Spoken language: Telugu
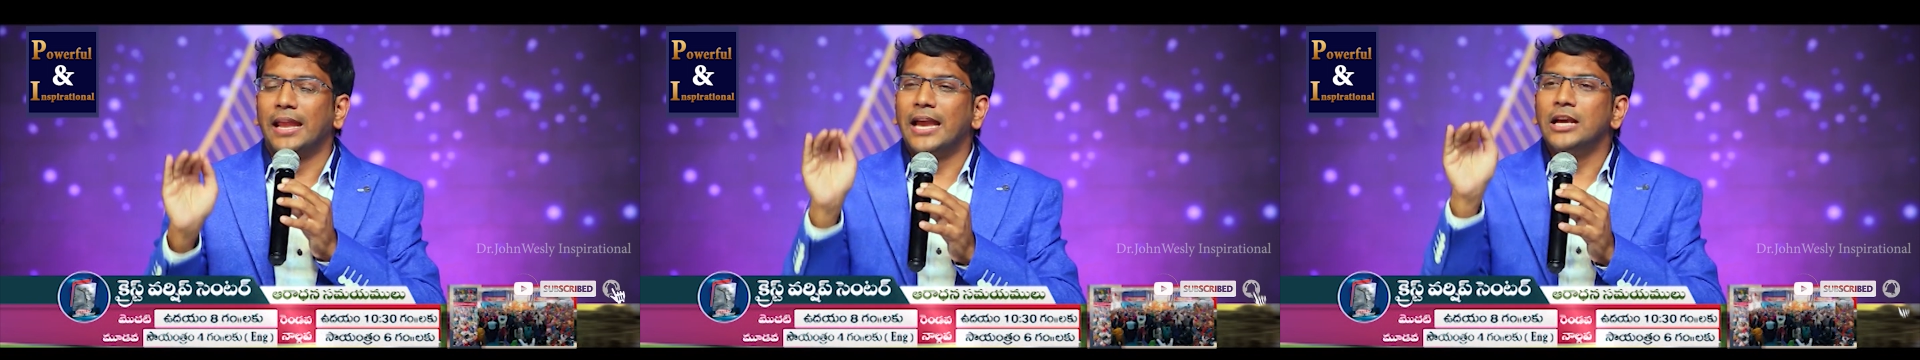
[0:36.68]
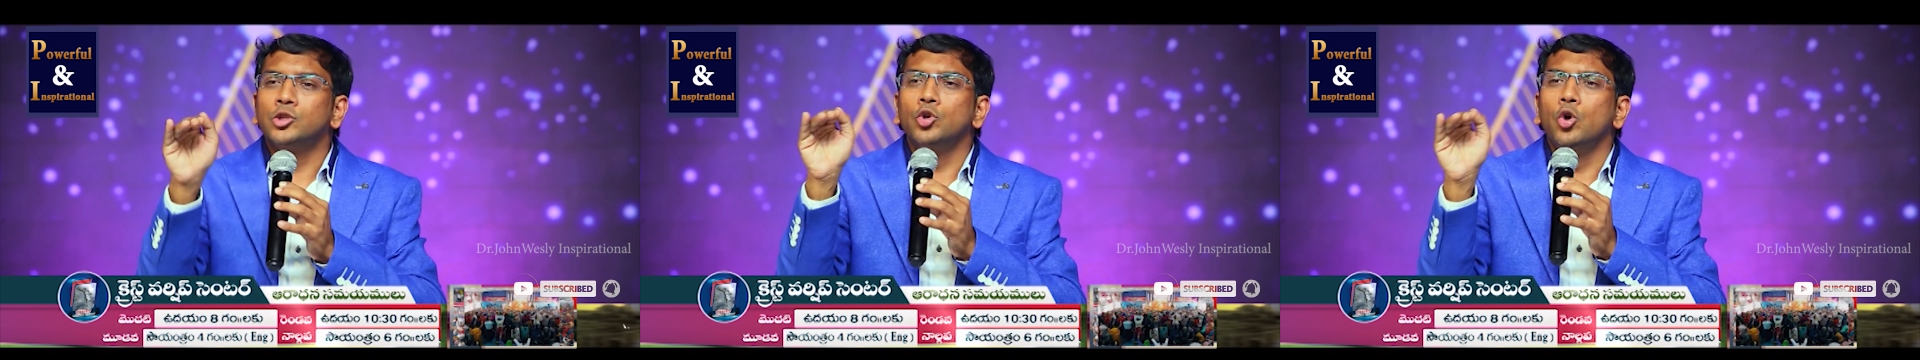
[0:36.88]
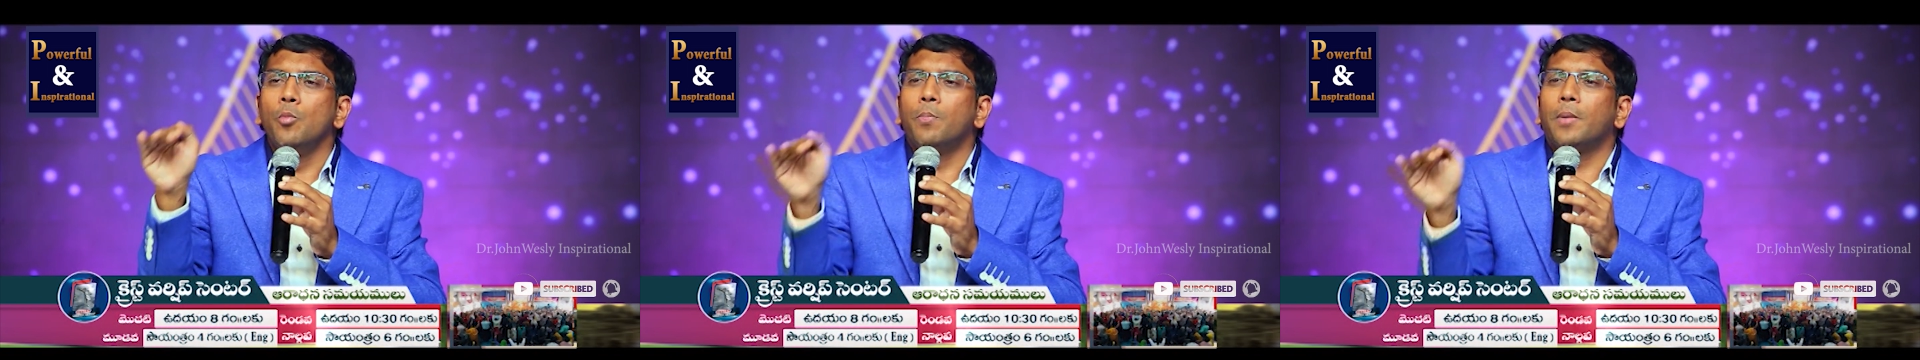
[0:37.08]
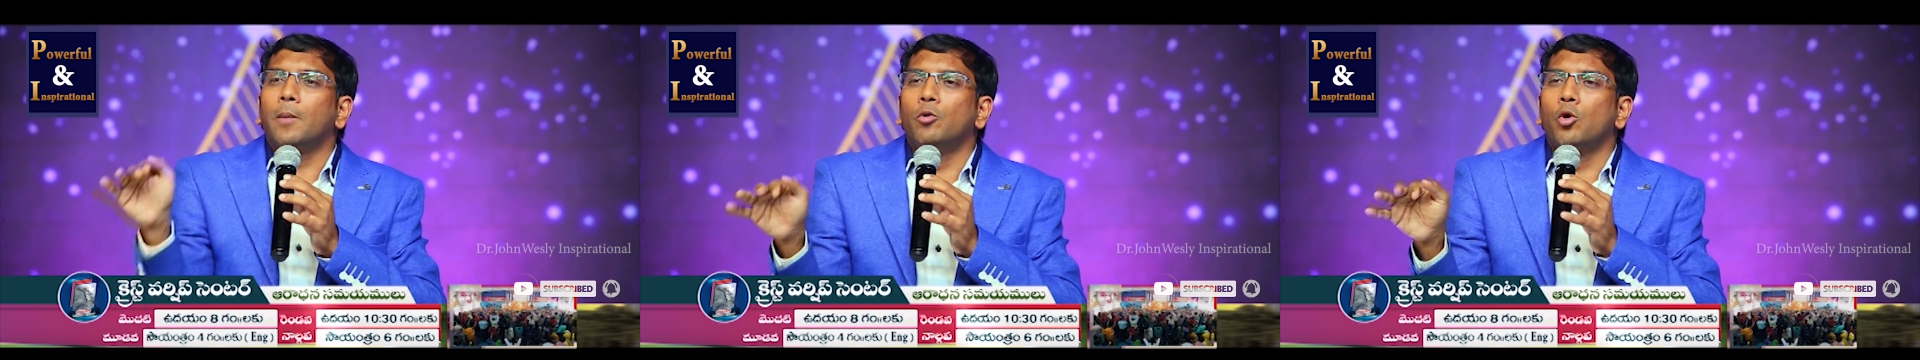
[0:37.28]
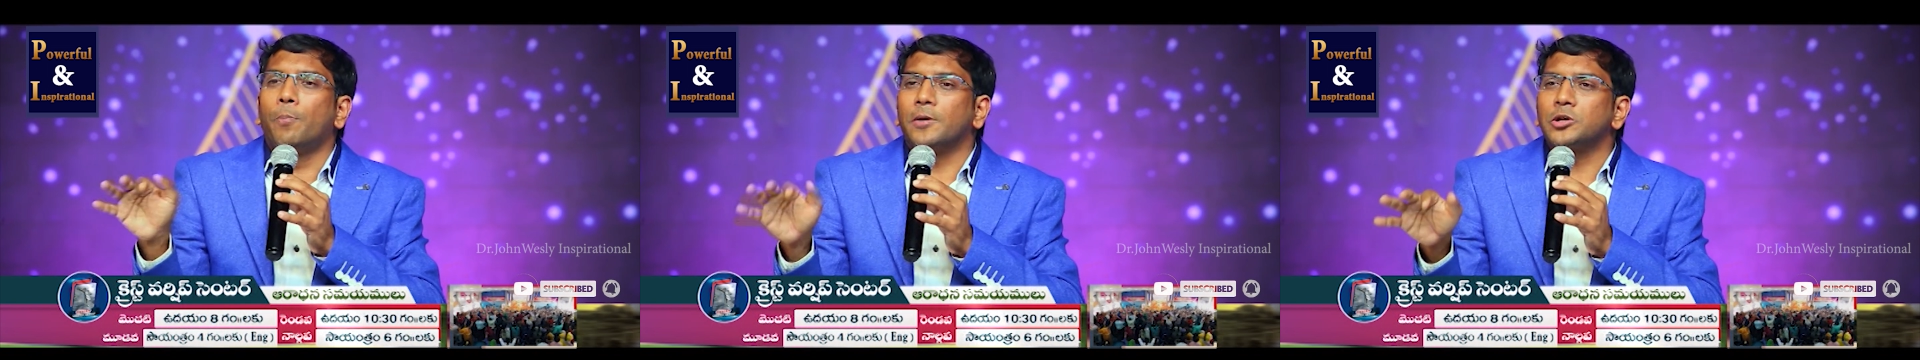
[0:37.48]
యేసు
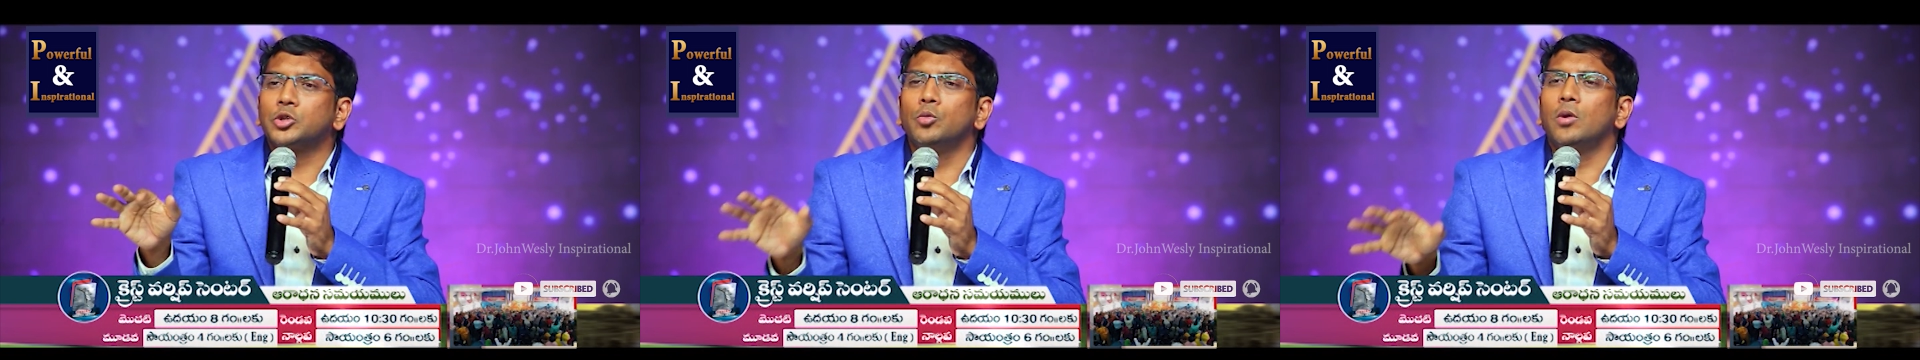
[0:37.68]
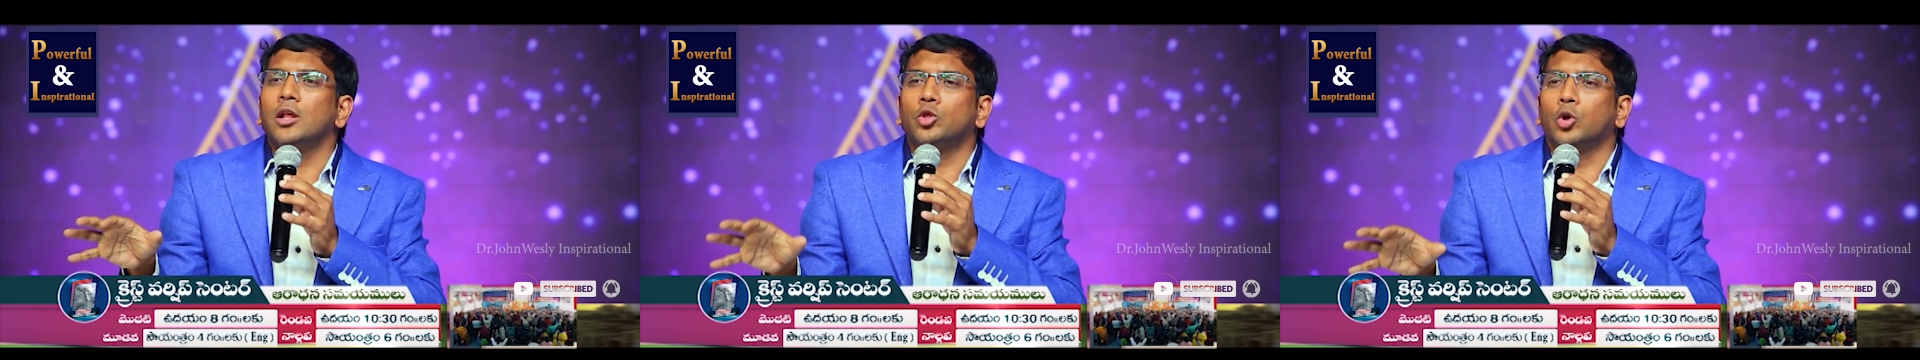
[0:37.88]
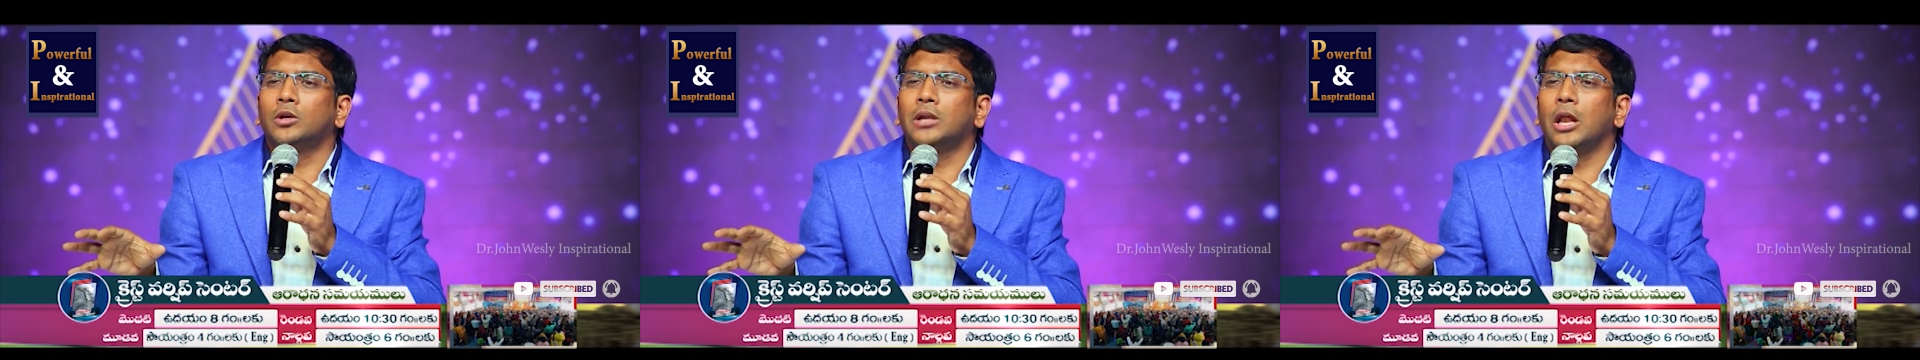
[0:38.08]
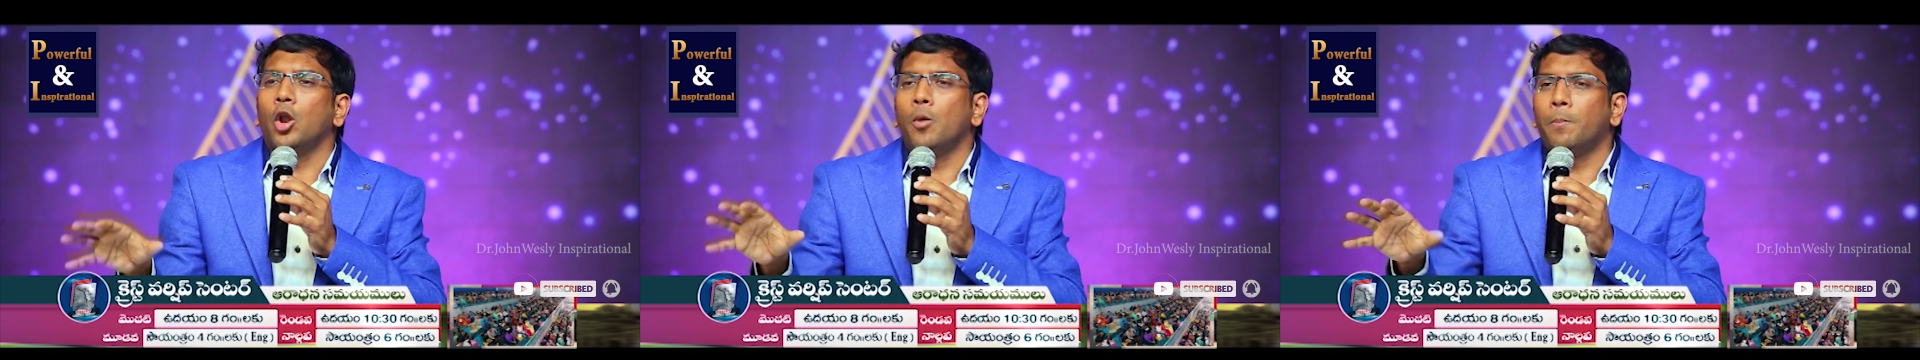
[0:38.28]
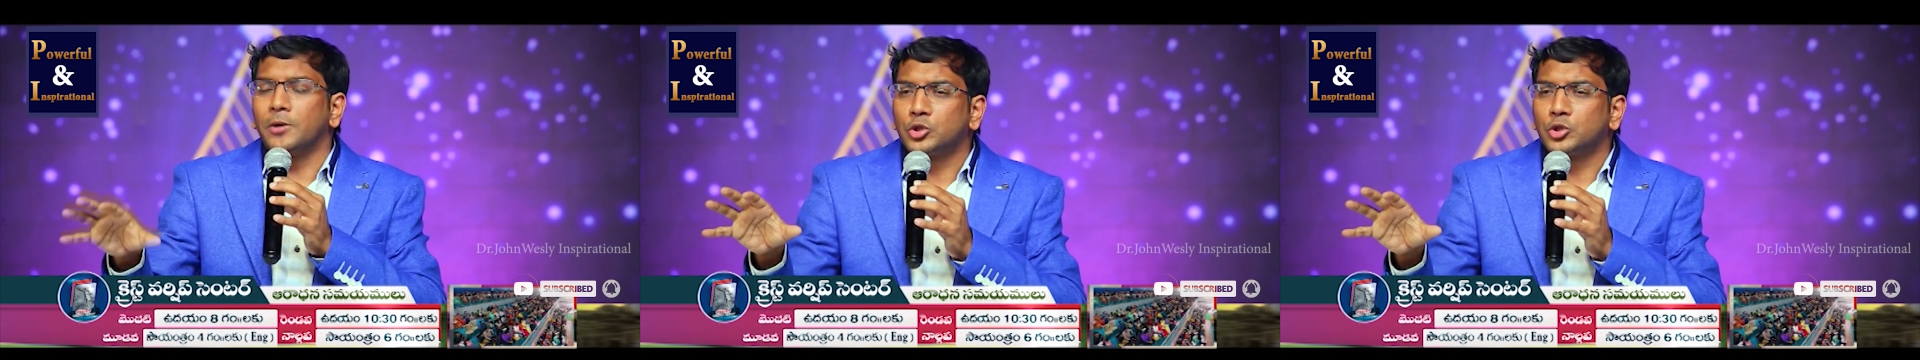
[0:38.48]
ప్రభు పశువుల తొట్టిలో